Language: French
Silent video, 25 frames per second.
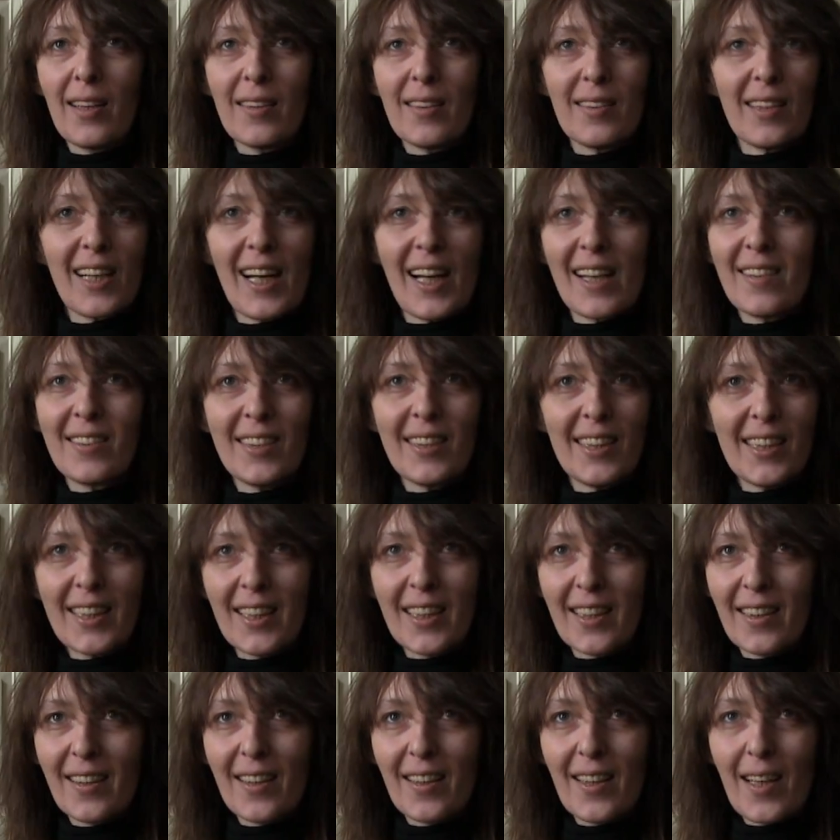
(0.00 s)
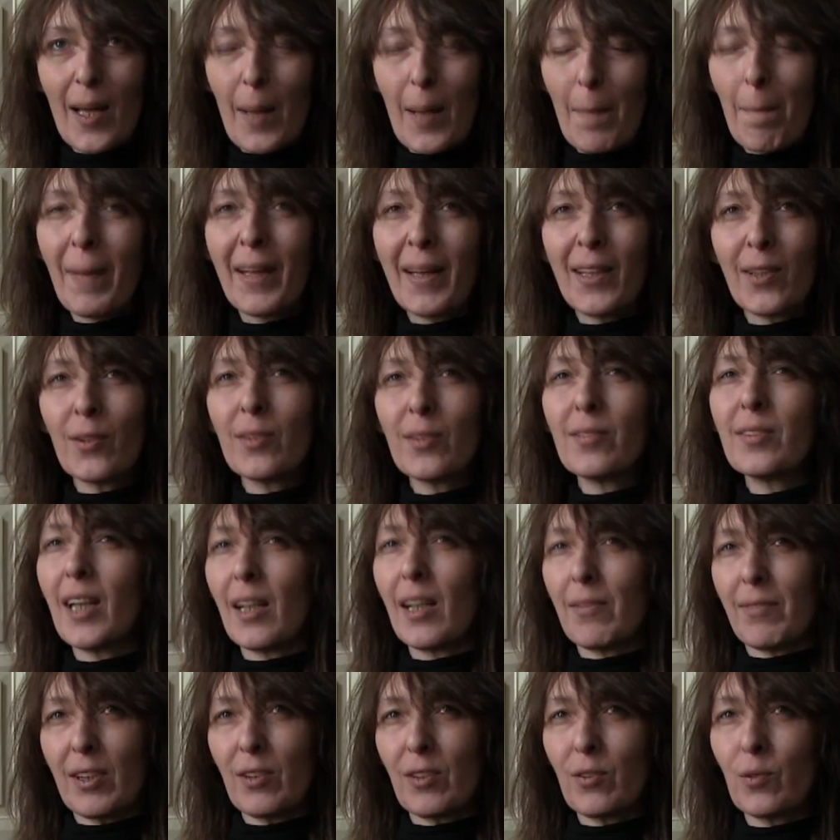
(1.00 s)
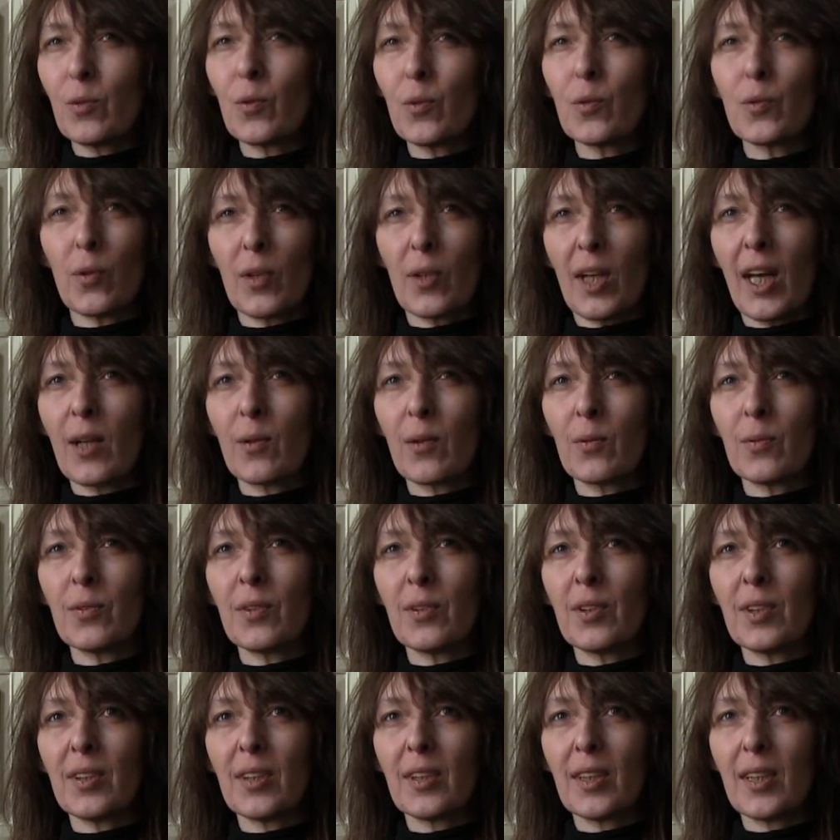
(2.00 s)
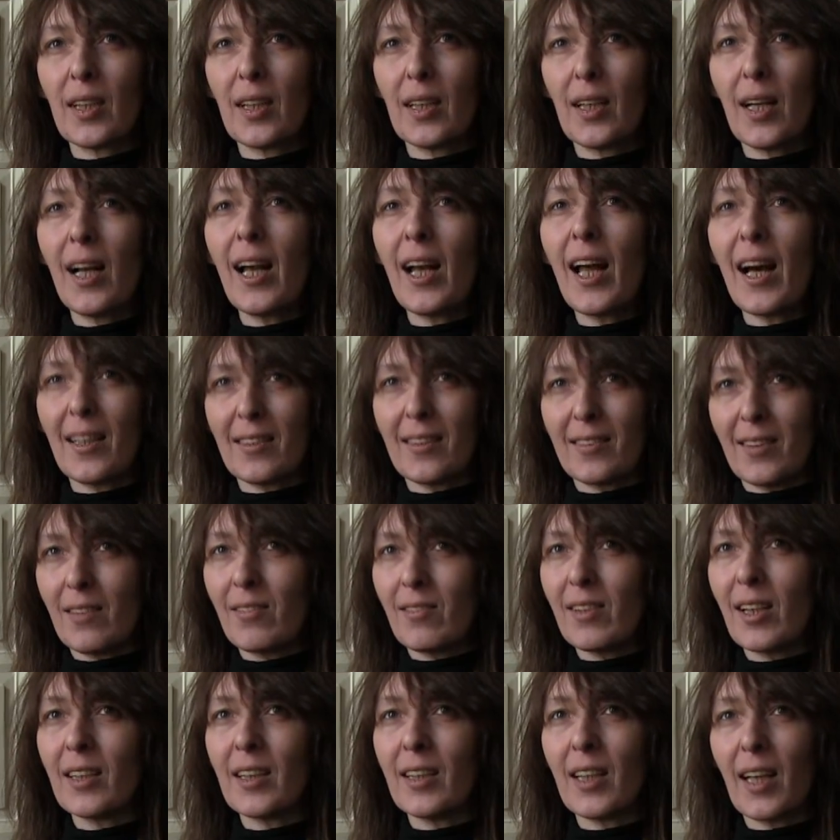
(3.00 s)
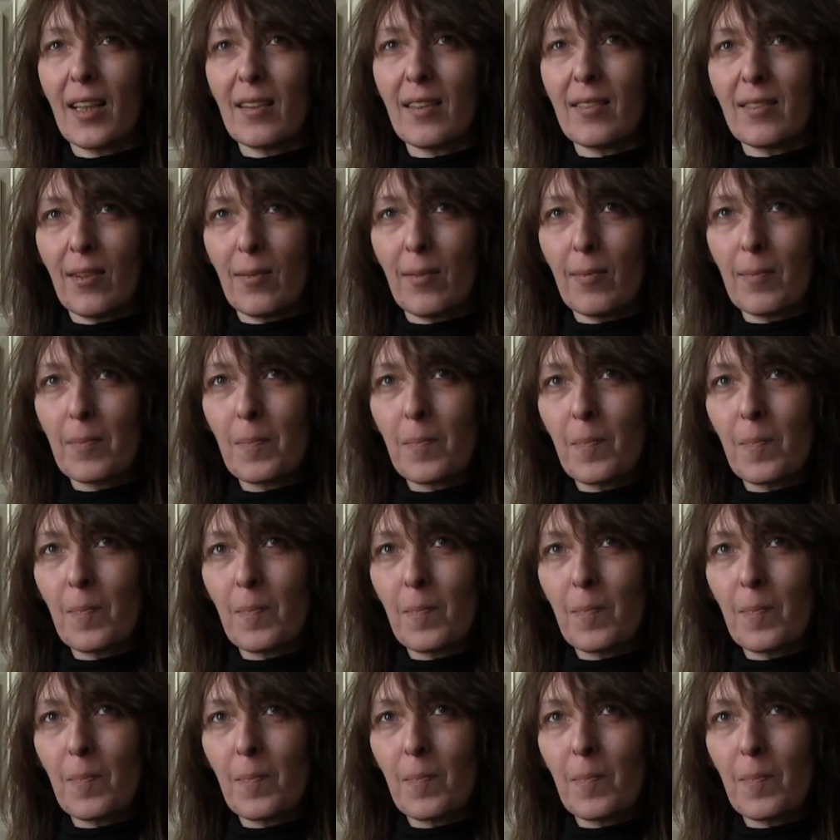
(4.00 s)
C'est classique. Maintenant, c'est la façon dont on le raconte. Là, ça devient intéressant.